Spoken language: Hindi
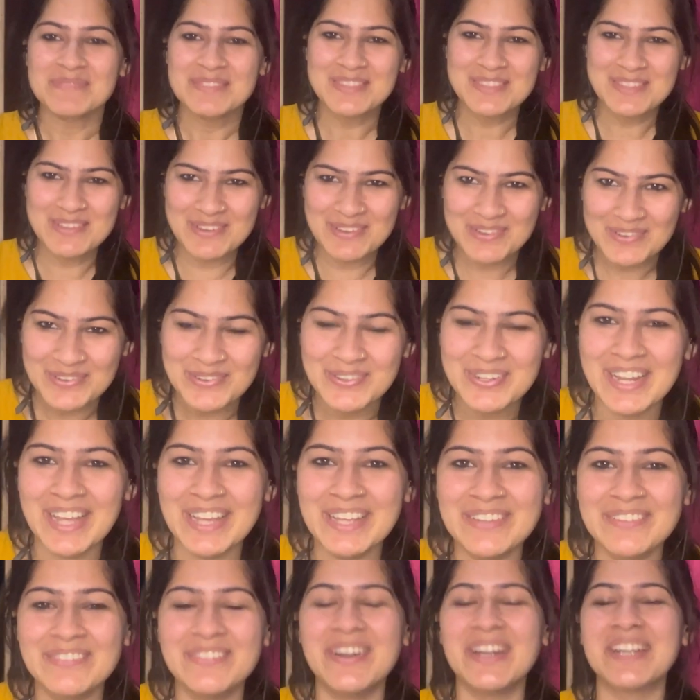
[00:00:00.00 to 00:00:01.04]
तो
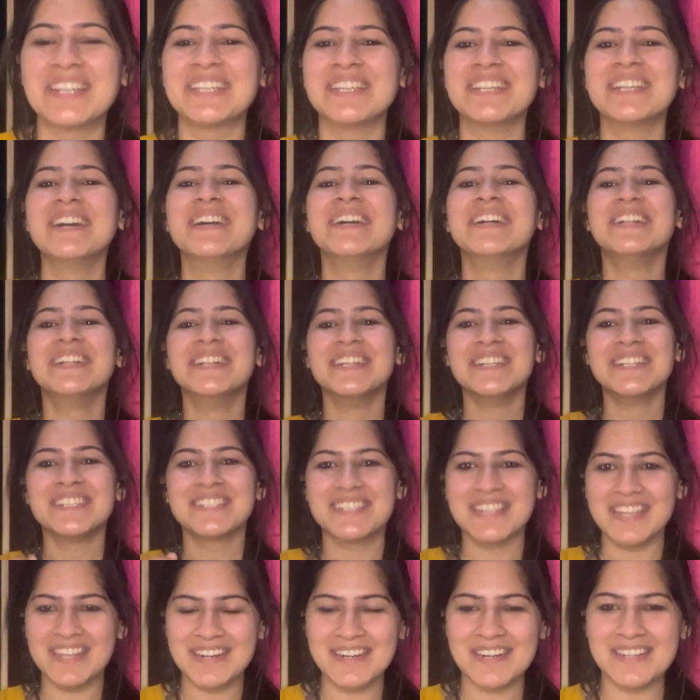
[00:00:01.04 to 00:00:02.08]
लाइक मार देना
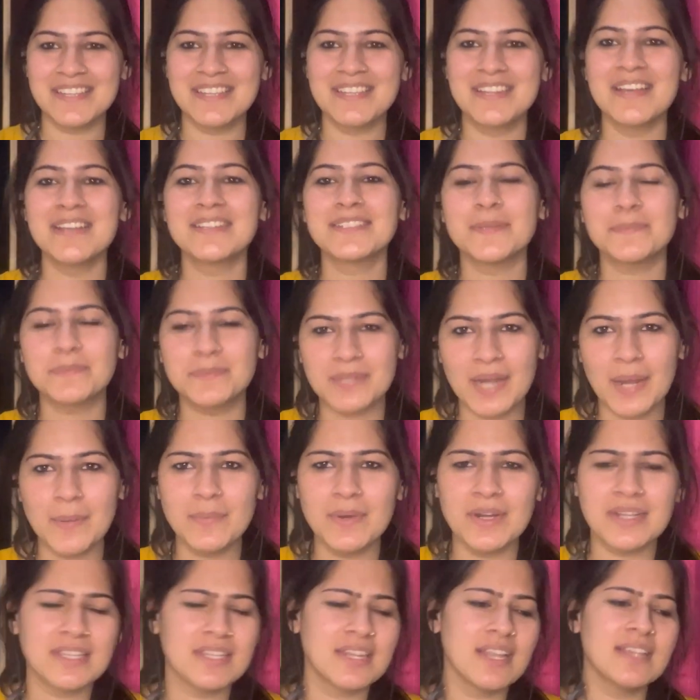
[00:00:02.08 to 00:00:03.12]
शेयर कर देना सब्सक्राइब
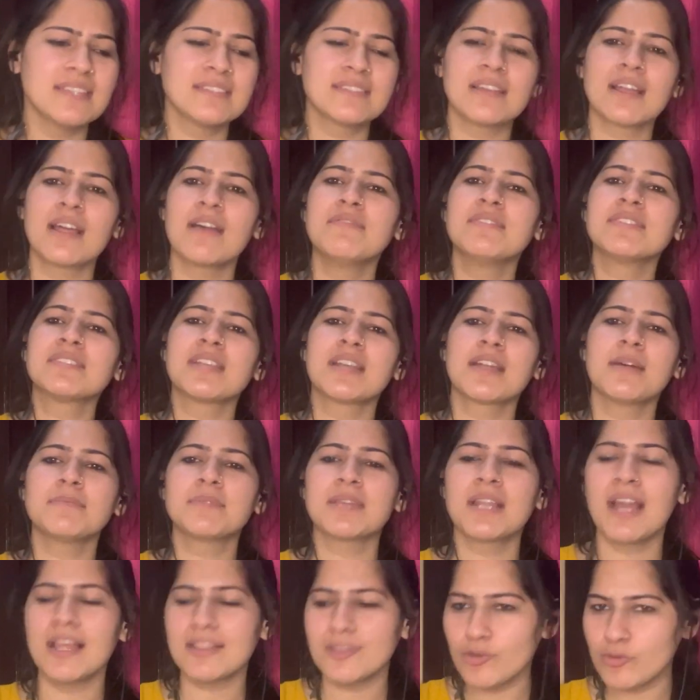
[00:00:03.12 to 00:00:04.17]
कर देना इंस्टाग्राम इंस्टाग्राम
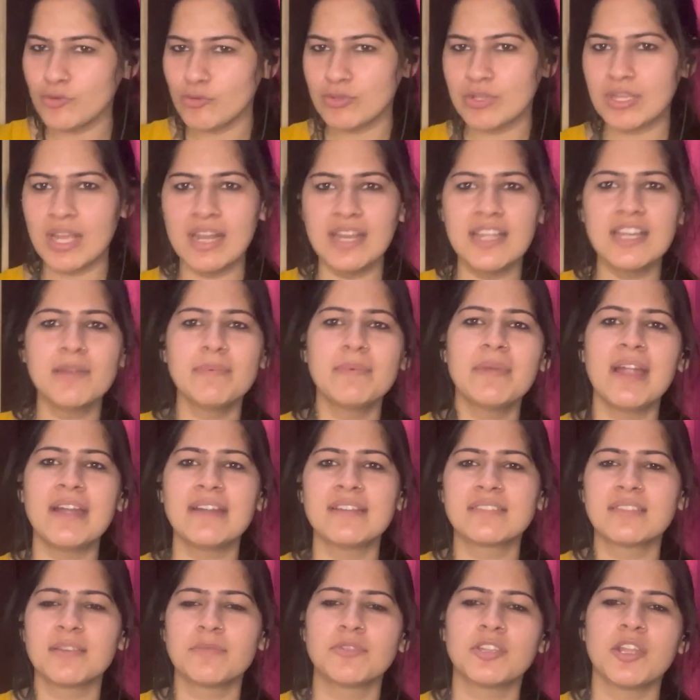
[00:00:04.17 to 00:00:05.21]
चलाते हो तो उसका लिंक भी है
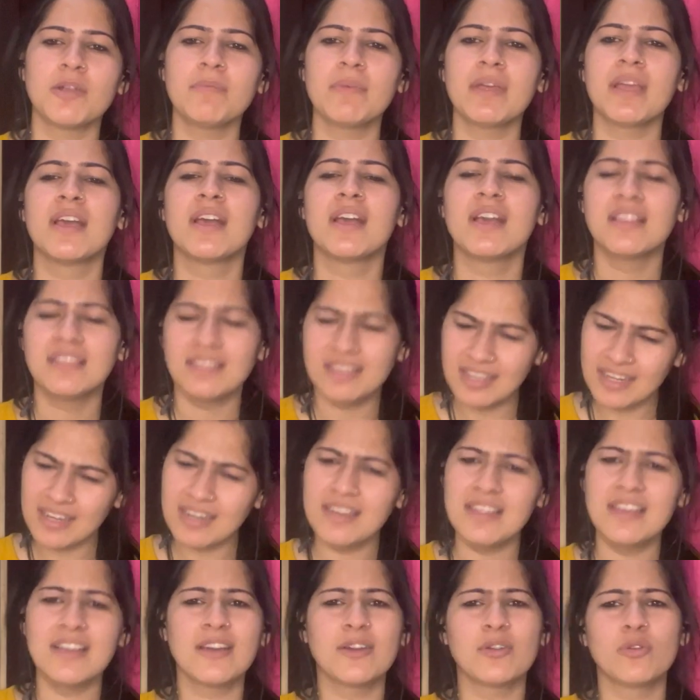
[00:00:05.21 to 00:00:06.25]
डिस्क्रिप्शन में देख
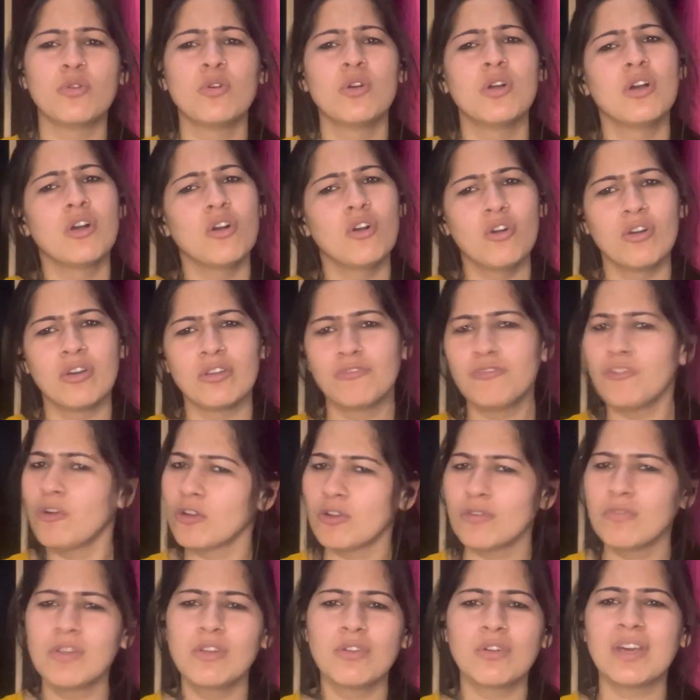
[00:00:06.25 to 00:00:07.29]
लिए करो और
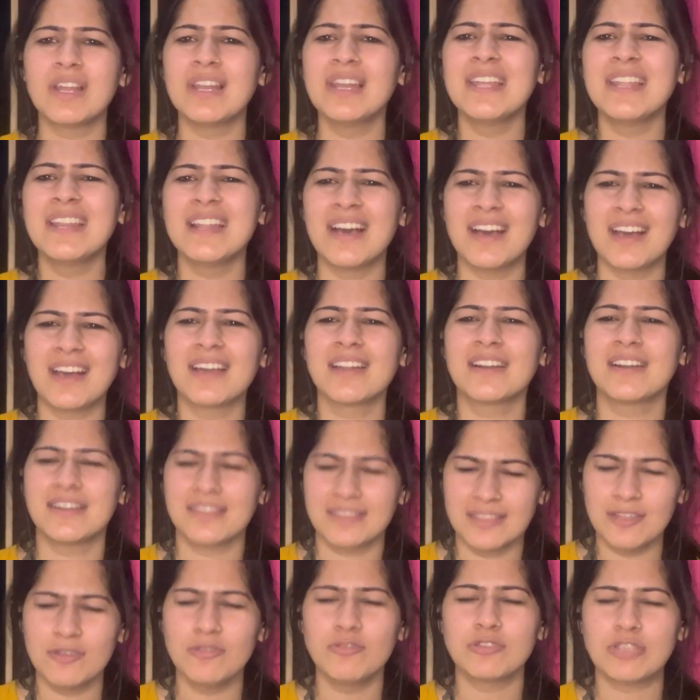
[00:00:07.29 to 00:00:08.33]
फॉलो वॉलो कर लेना अगर
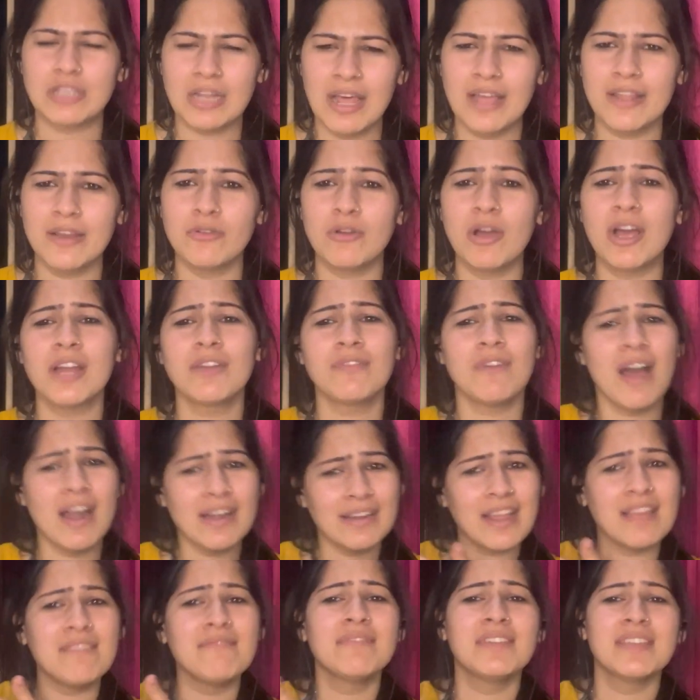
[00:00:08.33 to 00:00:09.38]
करते हो चला रहे हो अगर वहां
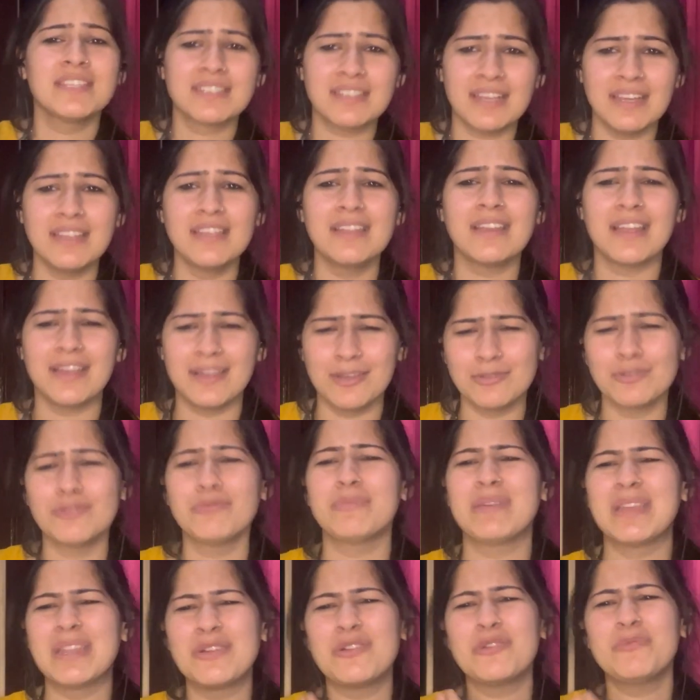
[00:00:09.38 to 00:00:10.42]
टाइम वेस्ट कर ही रहे हो तो
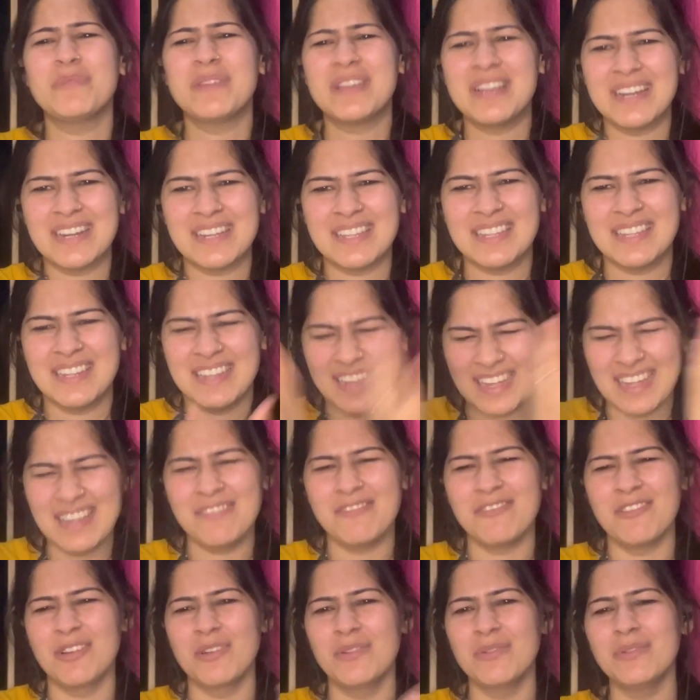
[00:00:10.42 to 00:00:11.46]
मेरे को भी कर देना
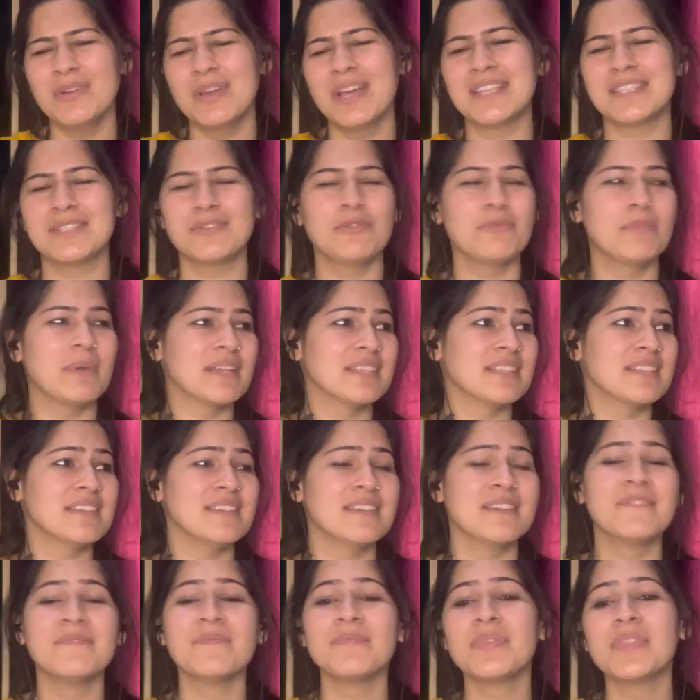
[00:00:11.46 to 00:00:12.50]
फॉलो ऐसी कोई बात नहीं
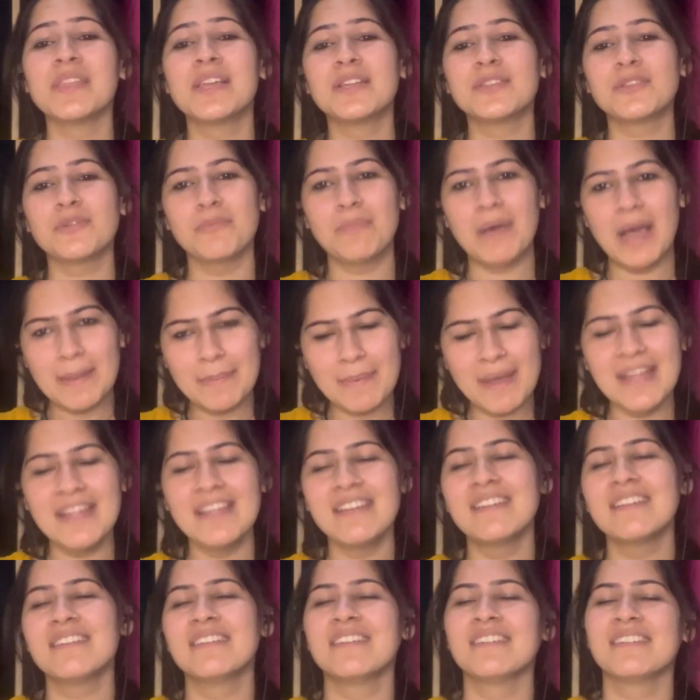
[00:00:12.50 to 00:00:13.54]
है तो बाय बाय
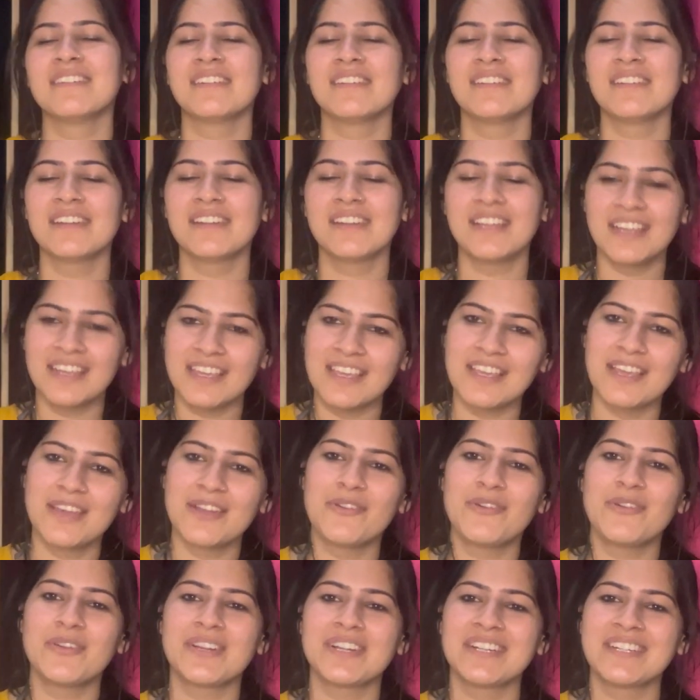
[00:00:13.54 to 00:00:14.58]
टेक केयर और